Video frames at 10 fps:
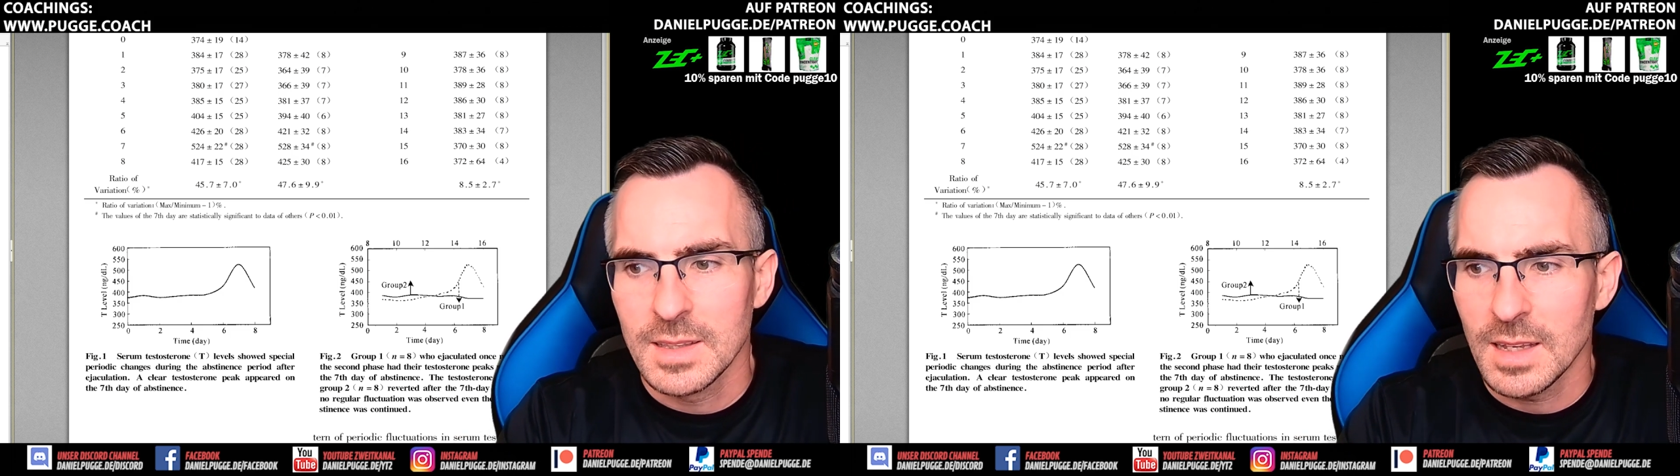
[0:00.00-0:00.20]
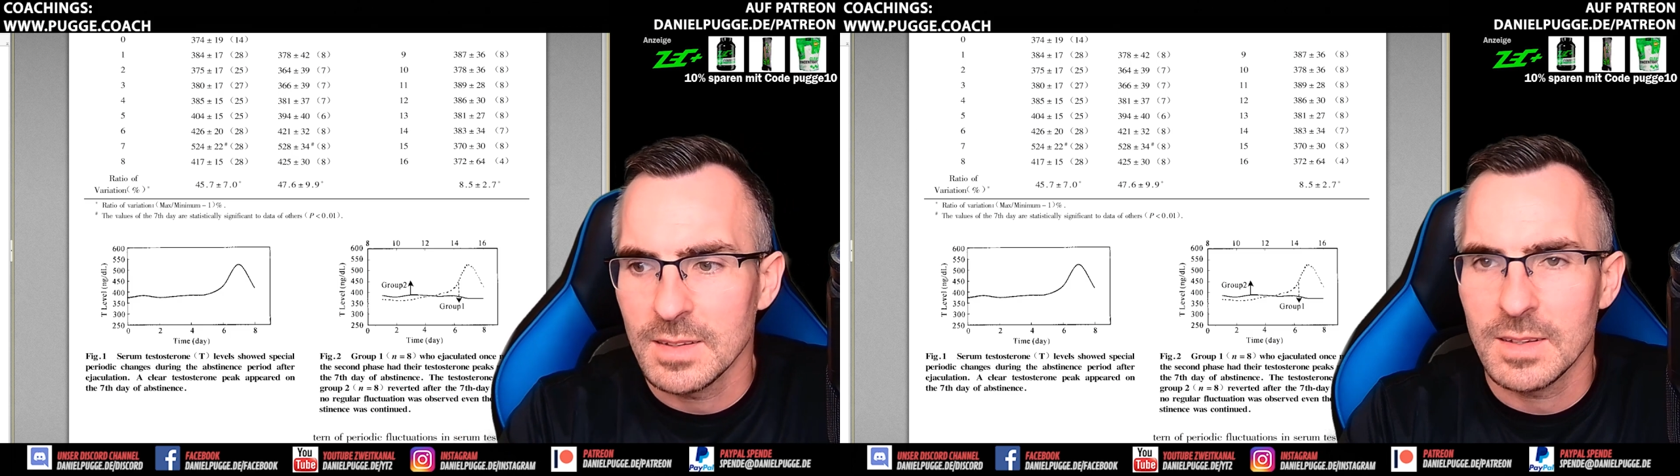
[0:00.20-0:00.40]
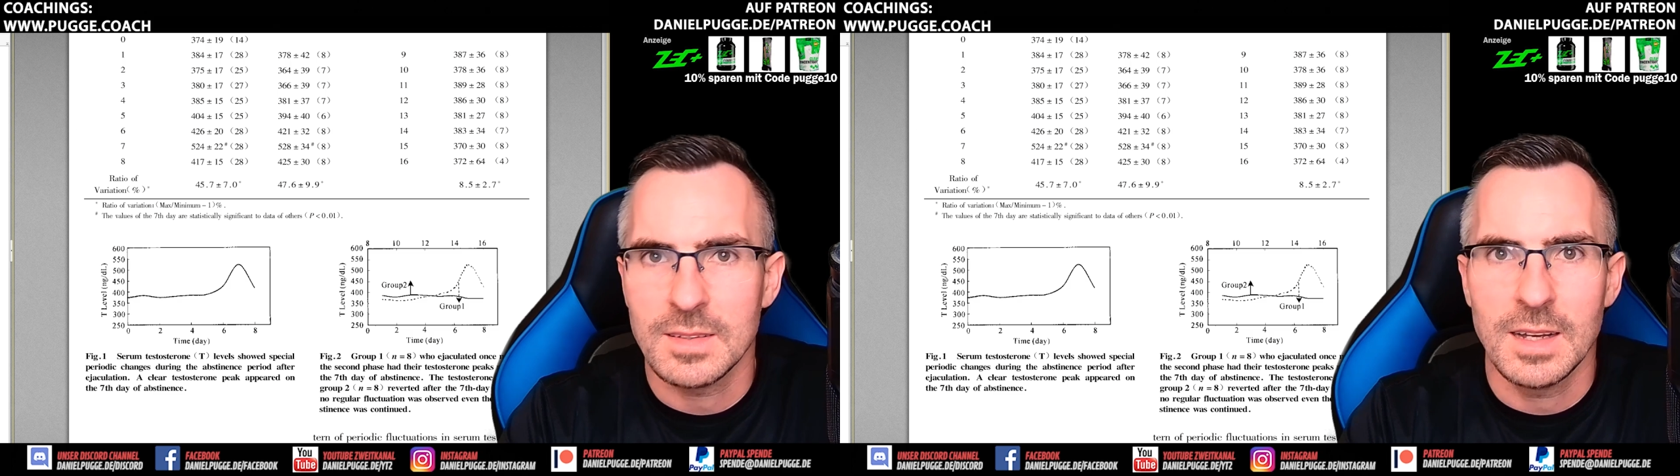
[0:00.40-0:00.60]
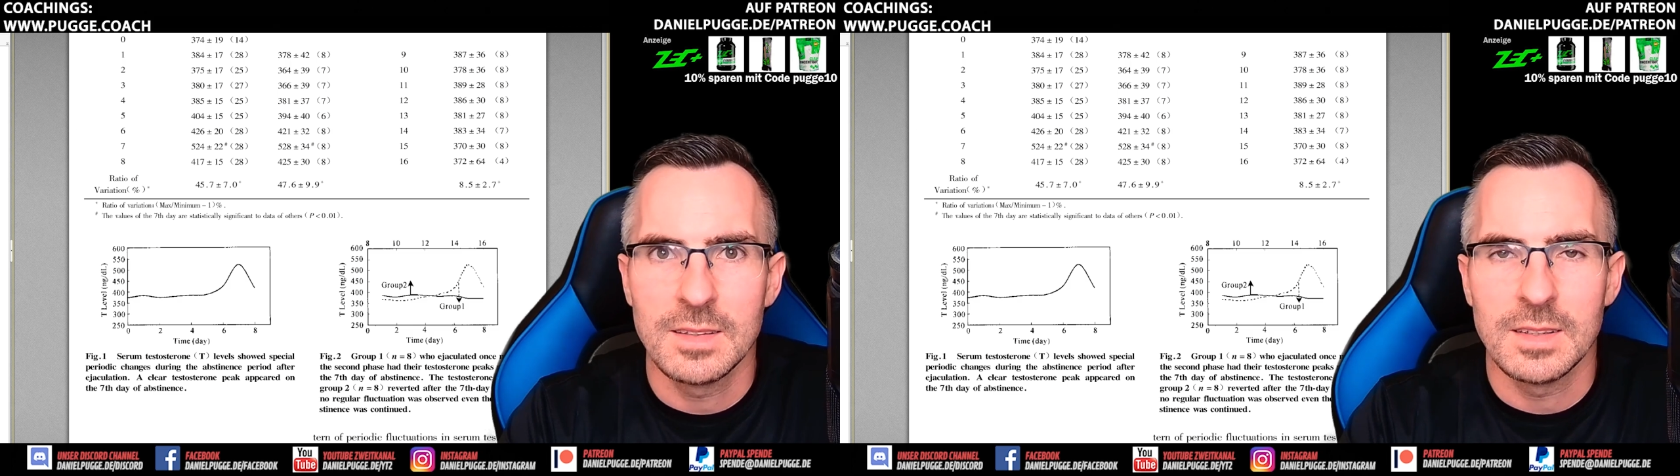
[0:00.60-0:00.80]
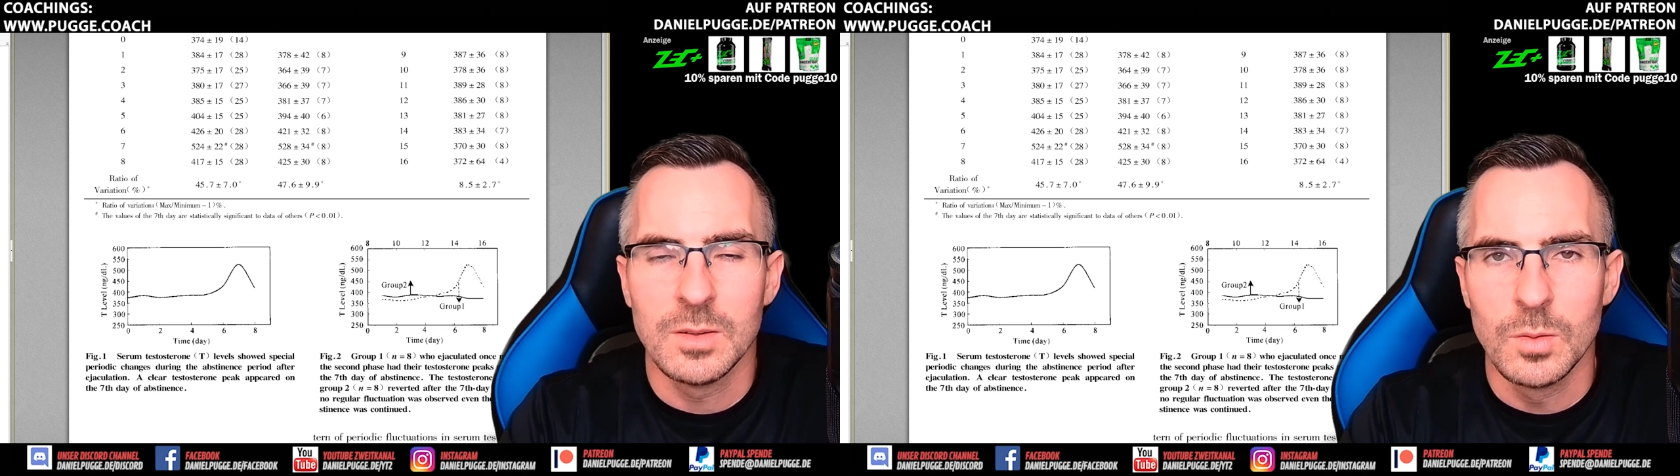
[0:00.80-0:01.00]
dass das
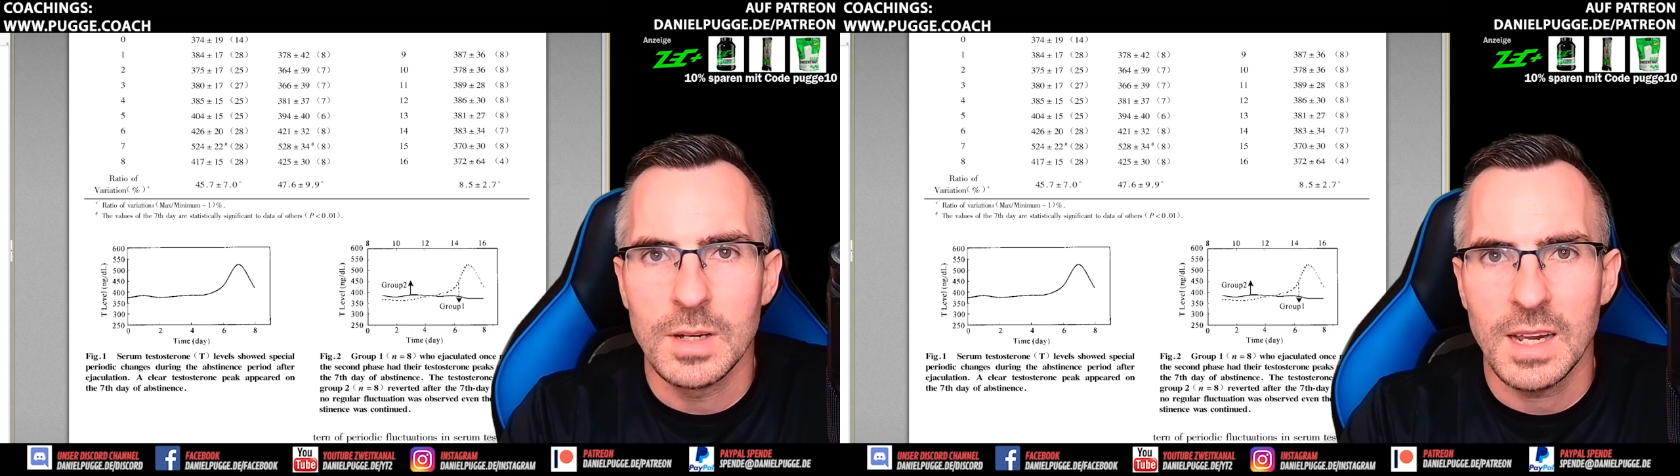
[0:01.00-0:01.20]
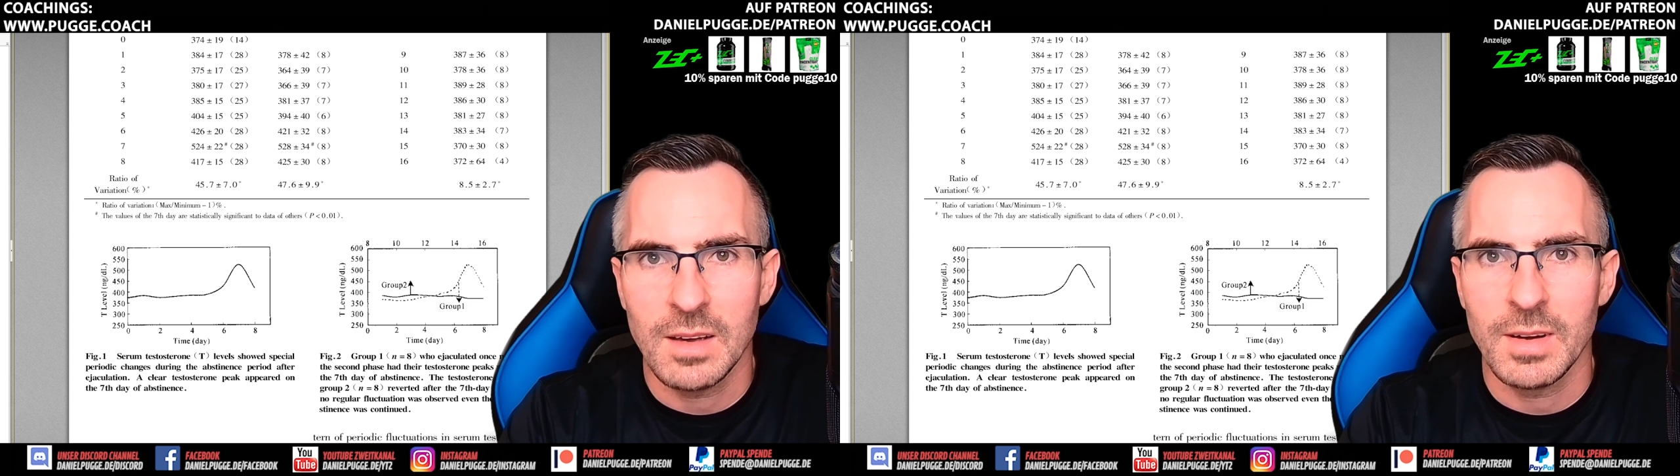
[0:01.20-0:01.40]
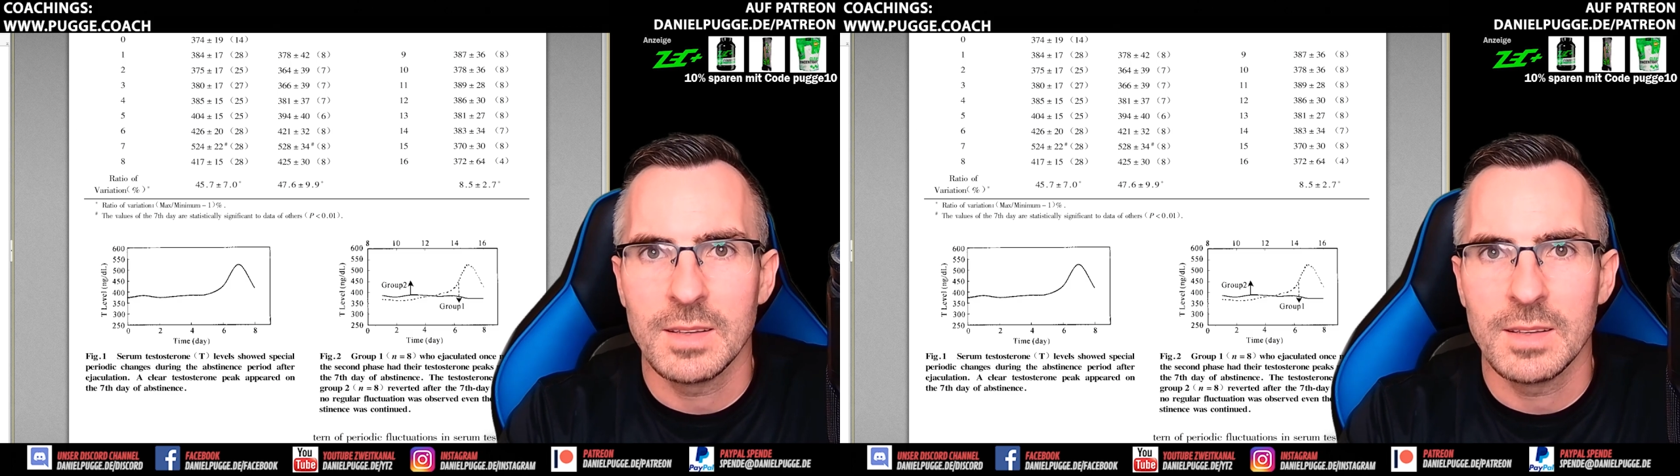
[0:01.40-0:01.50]
Ganze in irgendeiner